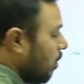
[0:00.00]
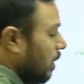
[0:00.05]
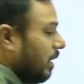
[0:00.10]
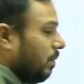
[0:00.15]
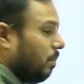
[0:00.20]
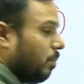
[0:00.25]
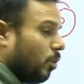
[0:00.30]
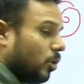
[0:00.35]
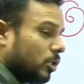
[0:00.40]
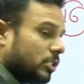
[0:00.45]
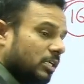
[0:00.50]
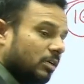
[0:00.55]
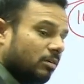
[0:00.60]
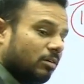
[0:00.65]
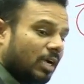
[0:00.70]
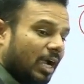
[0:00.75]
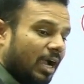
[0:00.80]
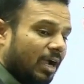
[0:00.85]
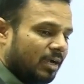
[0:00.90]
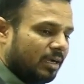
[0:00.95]
కొన్ని పోస్టులు
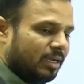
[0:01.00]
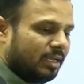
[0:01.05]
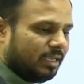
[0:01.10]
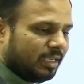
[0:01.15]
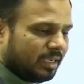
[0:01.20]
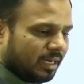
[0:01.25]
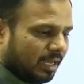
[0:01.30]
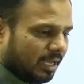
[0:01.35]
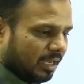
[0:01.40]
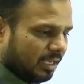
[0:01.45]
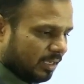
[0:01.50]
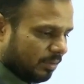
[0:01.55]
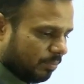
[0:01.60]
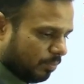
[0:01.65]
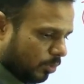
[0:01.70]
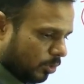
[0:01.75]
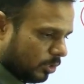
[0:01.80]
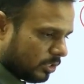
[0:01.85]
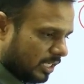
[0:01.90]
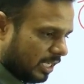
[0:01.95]
అంటే ఇక్కడ
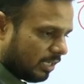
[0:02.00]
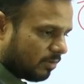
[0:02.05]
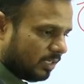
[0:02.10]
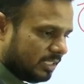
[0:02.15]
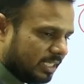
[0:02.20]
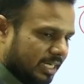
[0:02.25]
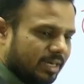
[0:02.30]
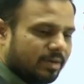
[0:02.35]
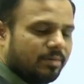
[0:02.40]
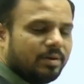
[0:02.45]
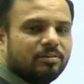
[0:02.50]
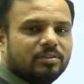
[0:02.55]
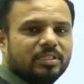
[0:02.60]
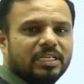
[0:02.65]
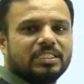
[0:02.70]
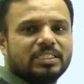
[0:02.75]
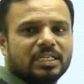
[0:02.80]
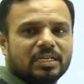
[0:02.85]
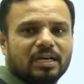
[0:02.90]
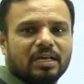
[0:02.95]
పోస్టులు ఎక్కువ చేయడం అనే
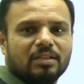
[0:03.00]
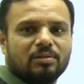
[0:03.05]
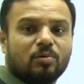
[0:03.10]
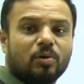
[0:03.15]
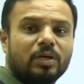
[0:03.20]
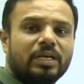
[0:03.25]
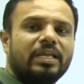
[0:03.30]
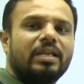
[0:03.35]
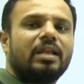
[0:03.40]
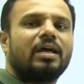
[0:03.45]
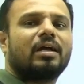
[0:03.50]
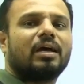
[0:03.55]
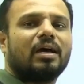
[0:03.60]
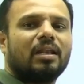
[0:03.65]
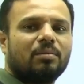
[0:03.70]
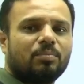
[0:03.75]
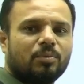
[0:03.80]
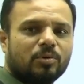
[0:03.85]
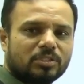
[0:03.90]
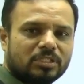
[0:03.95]
ఉద్దేశం కాదు కొన్ని
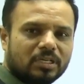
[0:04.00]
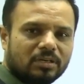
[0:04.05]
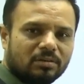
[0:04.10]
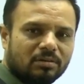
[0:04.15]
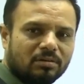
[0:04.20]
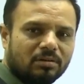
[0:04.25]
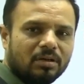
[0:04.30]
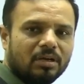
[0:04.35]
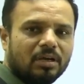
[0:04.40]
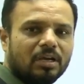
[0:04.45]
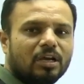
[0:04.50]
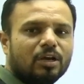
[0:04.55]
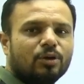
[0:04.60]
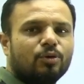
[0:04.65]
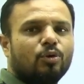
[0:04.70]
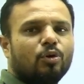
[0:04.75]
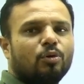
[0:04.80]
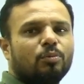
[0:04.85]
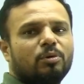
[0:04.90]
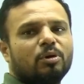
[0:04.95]
రకాల పోస్టులను
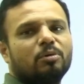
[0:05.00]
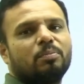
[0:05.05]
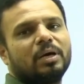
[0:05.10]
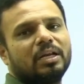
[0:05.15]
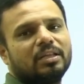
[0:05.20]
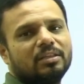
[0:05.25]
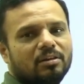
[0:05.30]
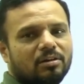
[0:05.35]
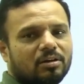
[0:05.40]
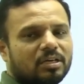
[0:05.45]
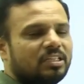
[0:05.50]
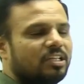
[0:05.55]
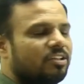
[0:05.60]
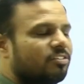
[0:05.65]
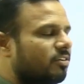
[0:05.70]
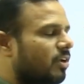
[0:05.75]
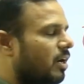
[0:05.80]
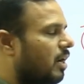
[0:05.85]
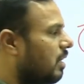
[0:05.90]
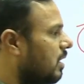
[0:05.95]
గ్రూప్ టూ పరిధిలోకి
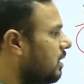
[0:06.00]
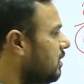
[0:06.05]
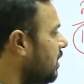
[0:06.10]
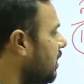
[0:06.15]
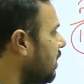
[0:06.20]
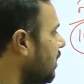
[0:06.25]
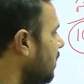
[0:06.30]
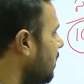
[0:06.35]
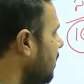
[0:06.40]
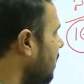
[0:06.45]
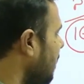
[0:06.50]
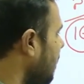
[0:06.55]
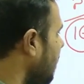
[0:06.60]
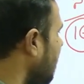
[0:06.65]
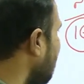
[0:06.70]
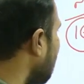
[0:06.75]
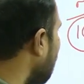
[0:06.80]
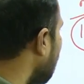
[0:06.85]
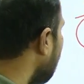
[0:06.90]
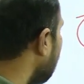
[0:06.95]
తీసుకురావడం జరిగింది
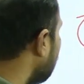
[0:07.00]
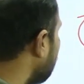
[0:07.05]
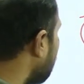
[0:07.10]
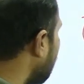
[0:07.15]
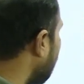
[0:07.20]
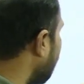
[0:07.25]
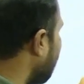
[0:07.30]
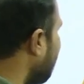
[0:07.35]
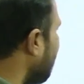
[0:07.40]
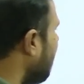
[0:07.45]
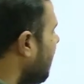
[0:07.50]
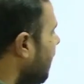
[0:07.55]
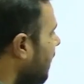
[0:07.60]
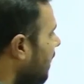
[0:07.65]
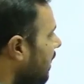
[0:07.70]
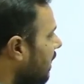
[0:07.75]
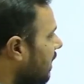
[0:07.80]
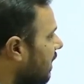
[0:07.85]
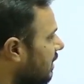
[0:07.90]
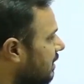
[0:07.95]
చూడండి
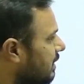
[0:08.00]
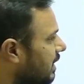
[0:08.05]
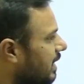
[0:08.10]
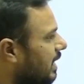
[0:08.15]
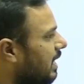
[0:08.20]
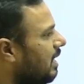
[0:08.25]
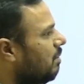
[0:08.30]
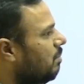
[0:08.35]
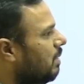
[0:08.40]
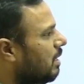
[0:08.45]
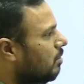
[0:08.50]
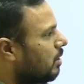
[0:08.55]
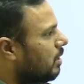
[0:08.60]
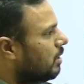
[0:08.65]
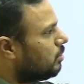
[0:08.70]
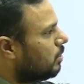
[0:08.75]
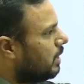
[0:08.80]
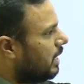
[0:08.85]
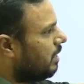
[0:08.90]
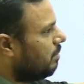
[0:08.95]
ఇక్కడ సీరియల్ నెంబర్ కూడా
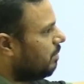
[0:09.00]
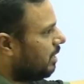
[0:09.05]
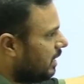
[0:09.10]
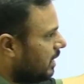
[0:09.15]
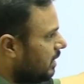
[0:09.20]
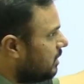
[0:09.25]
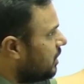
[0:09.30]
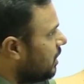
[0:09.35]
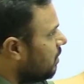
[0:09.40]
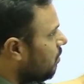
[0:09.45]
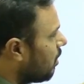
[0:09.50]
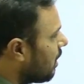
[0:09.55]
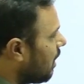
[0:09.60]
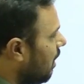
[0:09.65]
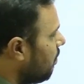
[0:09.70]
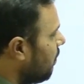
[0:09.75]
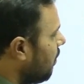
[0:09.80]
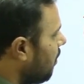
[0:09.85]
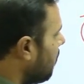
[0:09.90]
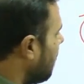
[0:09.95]
చూడండి మీరు ఈ జియో
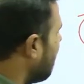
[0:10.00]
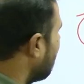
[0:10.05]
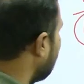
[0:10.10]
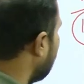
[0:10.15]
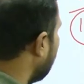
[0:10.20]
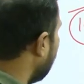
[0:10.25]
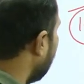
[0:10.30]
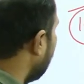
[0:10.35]
కాపీలో మనకి